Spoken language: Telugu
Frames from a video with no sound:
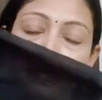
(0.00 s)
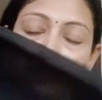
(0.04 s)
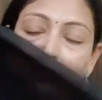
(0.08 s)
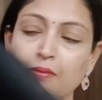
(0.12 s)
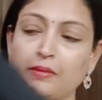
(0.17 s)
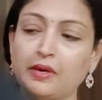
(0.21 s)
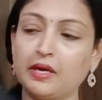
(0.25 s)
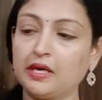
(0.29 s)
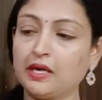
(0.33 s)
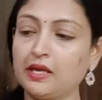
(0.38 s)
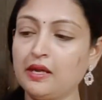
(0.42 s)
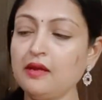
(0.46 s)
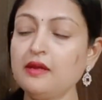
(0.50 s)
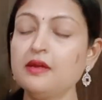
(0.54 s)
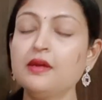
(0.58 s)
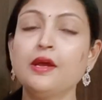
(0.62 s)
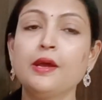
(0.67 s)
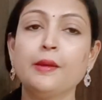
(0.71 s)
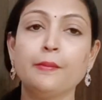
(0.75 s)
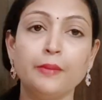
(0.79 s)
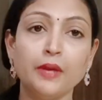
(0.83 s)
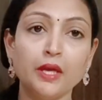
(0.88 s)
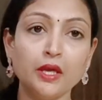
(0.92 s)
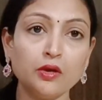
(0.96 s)
అనమాట
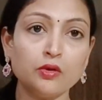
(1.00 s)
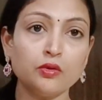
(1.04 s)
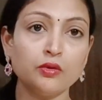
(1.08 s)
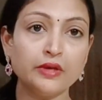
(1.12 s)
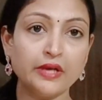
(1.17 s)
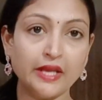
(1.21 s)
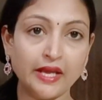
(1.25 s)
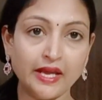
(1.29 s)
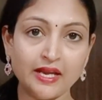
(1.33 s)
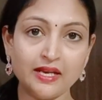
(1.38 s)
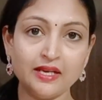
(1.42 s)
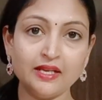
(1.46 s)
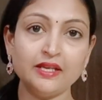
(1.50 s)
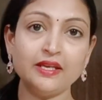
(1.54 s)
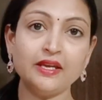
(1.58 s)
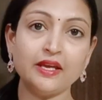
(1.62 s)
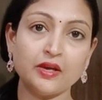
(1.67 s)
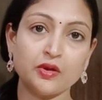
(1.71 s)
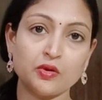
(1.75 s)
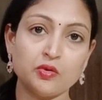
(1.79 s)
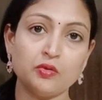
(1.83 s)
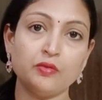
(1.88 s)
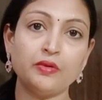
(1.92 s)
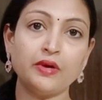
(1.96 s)
మీకు డైలీ
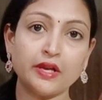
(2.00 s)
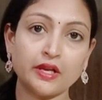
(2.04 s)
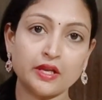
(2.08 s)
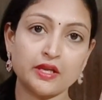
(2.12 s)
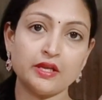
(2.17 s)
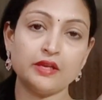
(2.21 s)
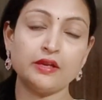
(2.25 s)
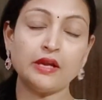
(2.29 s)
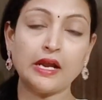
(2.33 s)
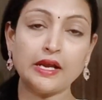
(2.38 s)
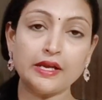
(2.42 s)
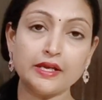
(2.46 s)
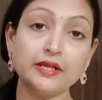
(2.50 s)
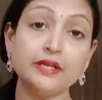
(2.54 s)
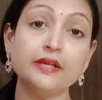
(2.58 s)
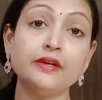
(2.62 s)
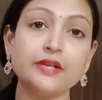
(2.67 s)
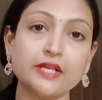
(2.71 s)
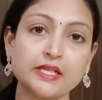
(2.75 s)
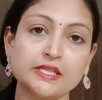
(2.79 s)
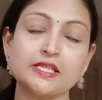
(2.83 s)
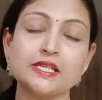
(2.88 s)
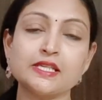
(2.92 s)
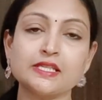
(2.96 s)
ఎక్కువ వరకు అన్ని
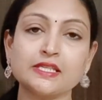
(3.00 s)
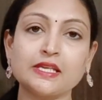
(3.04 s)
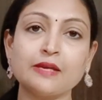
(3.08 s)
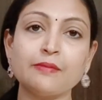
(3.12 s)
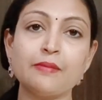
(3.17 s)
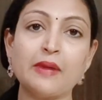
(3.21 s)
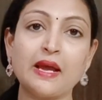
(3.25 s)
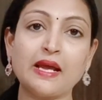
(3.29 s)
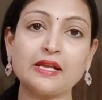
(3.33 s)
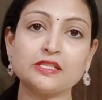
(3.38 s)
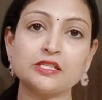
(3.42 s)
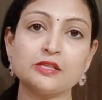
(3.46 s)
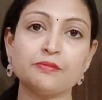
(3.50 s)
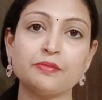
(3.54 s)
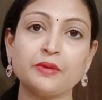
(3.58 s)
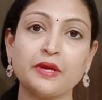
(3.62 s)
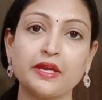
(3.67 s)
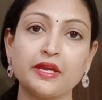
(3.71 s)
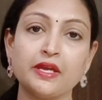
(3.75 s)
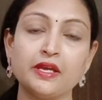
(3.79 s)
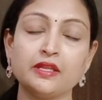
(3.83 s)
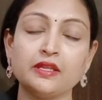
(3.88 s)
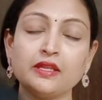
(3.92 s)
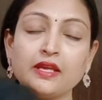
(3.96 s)
డ్రెస్సెస్ కి మ్యాచ్అప్
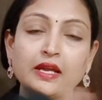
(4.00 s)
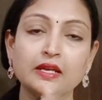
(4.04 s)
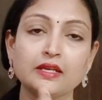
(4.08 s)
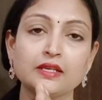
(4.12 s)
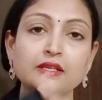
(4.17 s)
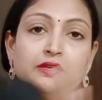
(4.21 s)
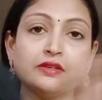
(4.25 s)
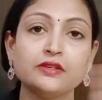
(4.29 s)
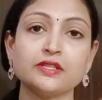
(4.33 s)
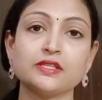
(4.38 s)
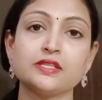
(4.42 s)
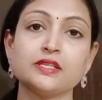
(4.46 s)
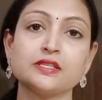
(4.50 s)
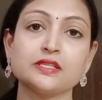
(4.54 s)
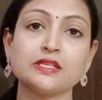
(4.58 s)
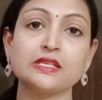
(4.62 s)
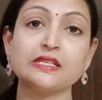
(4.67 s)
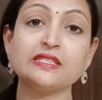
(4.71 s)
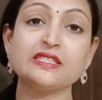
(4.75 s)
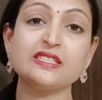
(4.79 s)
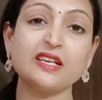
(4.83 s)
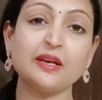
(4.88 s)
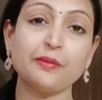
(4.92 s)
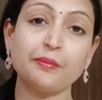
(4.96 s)
అయ్యేది అన్ని డ్రెస్సెస్ కి
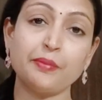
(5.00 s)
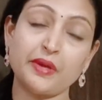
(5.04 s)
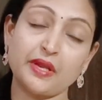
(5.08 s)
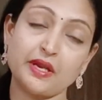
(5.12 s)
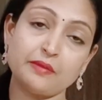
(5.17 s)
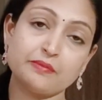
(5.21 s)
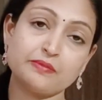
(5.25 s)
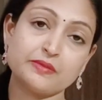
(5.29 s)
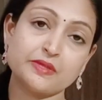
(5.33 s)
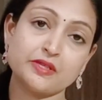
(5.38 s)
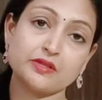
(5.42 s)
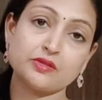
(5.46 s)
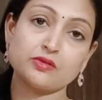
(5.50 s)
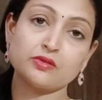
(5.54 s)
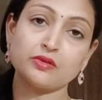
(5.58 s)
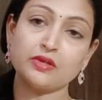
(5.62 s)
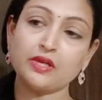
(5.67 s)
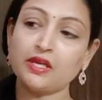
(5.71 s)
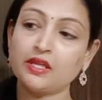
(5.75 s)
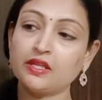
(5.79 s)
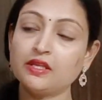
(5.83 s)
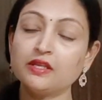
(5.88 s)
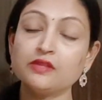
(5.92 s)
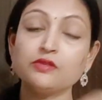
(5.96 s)
ఈజీగా పేరప్
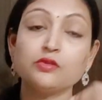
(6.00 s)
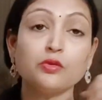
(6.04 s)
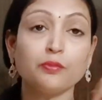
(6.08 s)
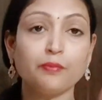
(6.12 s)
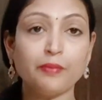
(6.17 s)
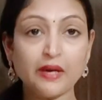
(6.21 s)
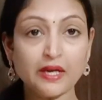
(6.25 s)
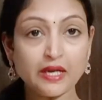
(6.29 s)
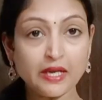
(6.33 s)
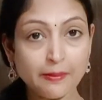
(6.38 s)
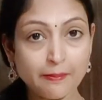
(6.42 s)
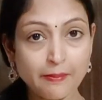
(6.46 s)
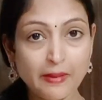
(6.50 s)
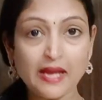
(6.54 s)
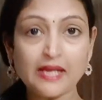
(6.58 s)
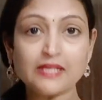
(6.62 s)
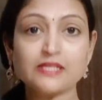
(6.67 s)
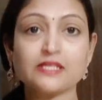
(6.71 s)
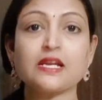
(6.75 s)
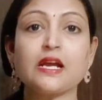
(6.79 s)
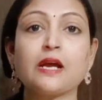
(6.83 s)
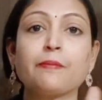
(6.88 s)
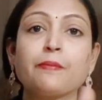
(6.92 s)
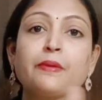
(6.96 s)
చేసుకునేది దుపట్టా మ్యాచ్
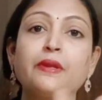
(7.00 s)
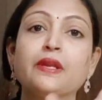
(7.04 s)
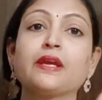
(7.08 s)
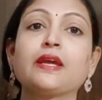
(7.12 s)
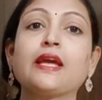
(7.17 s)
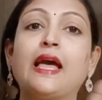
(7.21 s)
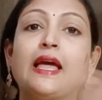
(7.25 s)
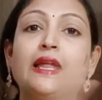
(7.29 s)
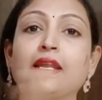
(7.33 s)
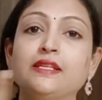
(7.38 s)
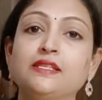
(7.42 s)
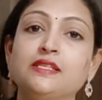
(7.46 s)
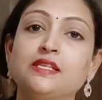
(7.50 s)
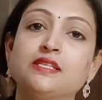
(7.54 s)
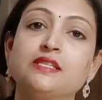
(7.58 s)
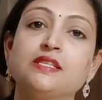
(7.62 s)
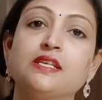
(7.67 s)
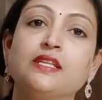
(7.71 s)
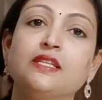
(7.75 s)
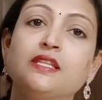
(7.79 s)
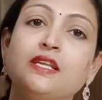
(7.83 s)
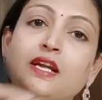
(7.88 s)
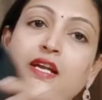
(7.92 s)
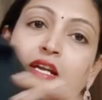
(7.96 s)
కాకపోయినా క్యారీ
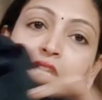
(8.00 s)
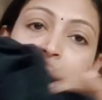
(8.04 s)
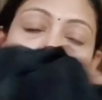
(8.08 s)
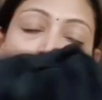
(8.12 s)
చేసేది అంటే